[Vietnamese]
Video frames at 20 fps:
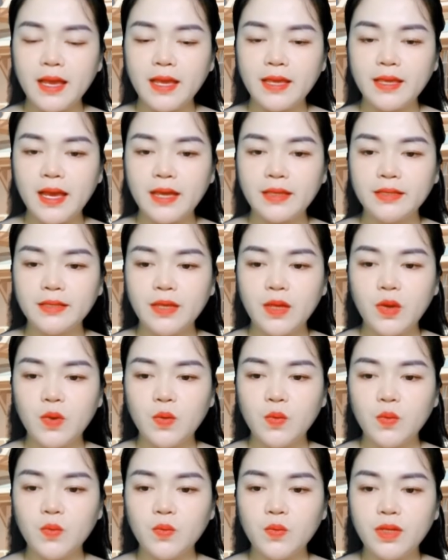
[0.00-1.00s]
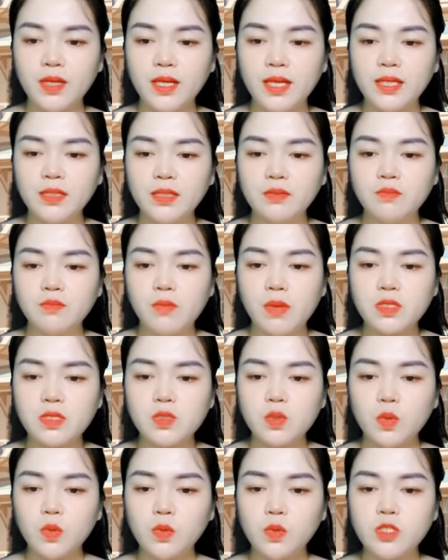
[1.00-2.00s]
Nhạc Đình nhẹ nhàng xoa đầu cô,
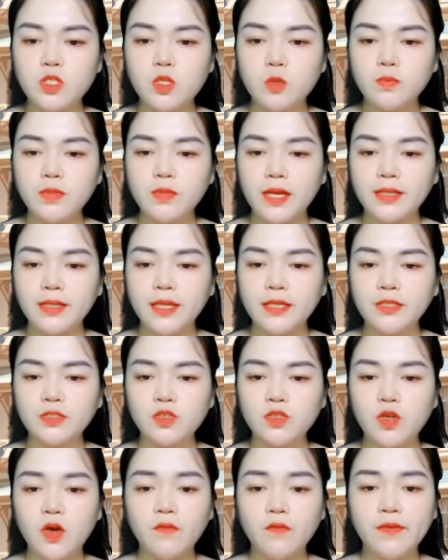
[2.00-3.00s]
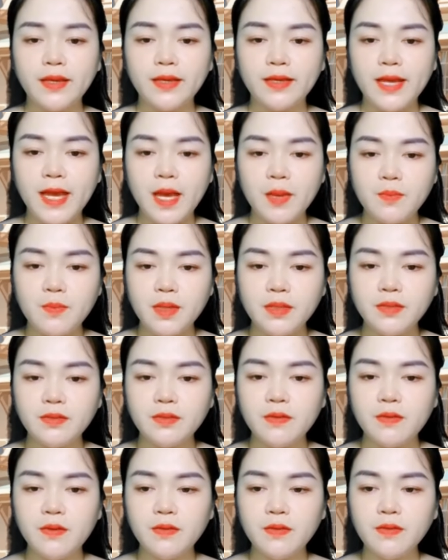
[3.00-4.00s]
ánh mắt dịu dàng.
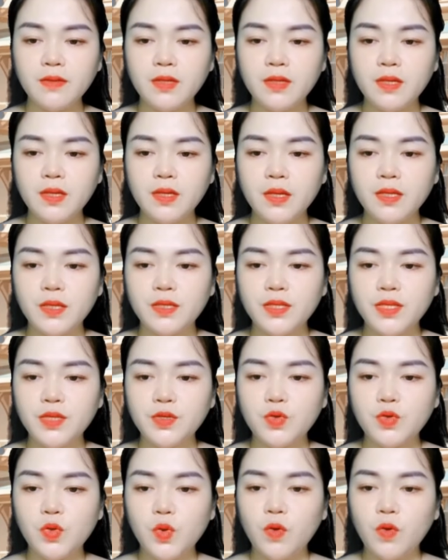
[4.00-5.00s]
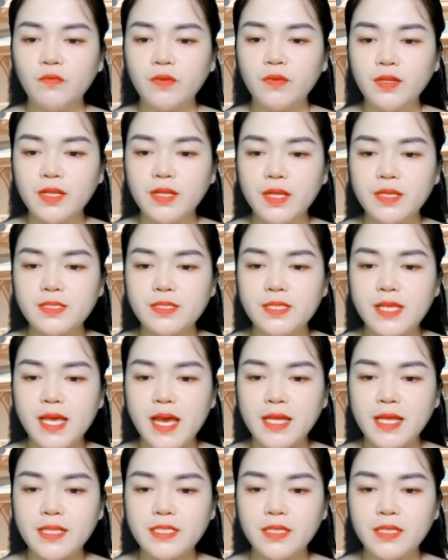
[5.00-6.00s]
Khương Thư Ly, em ngoan đi.
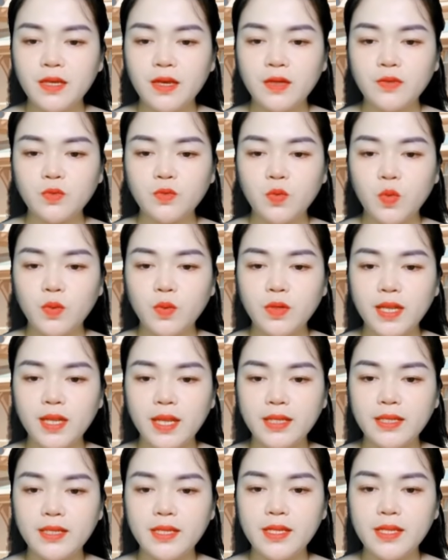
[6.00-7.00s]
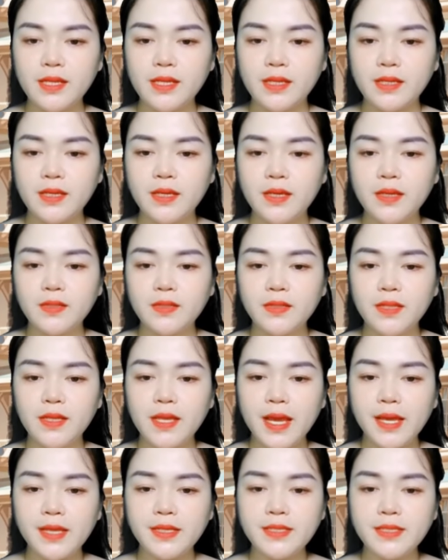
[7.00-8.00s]
Cuối cùng thì cô cũng thi vào được
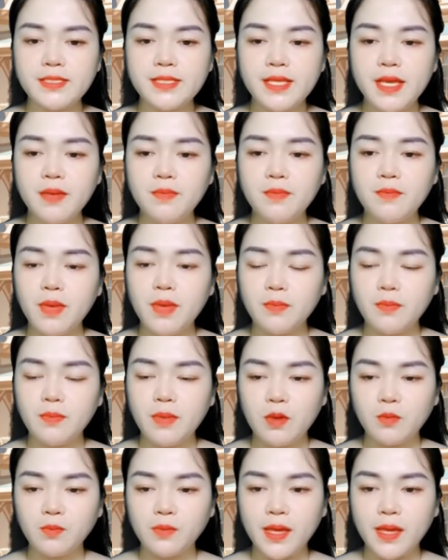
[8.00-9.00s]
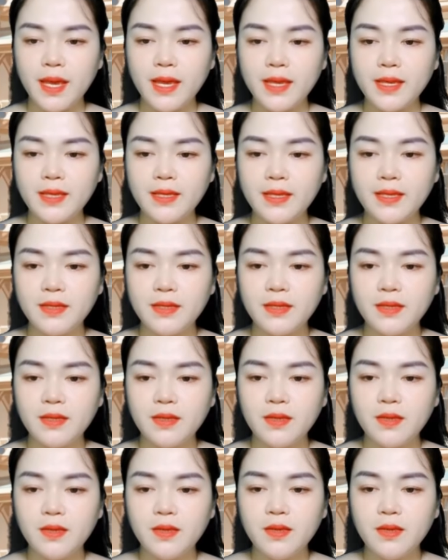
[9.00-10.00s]
trường cấp ba mà cô mong muốn.
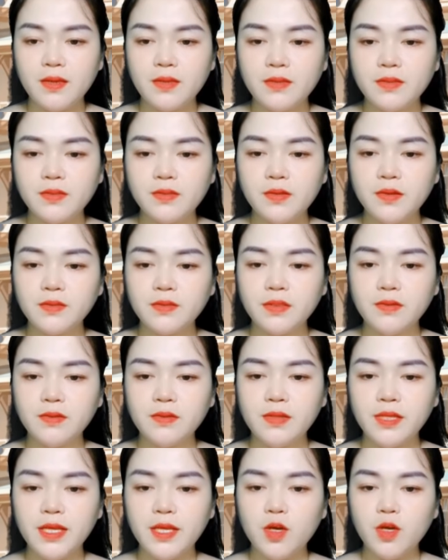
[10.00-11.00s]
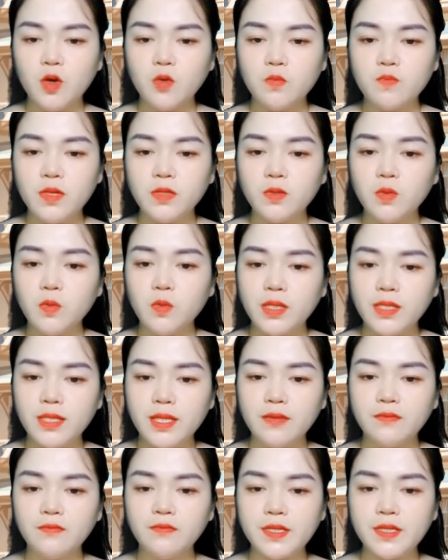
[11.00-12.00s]
Nhưng cô không có Nhạc Đình bên cạnh,
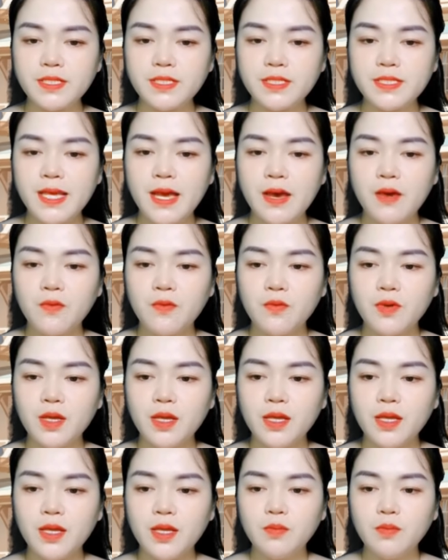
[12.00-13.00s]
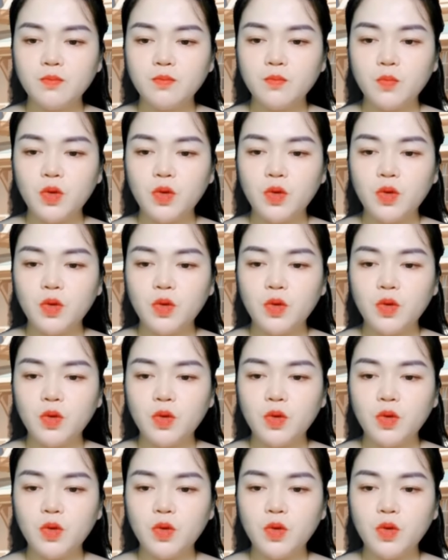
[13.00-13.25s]
làm cô thấy trống trải quá.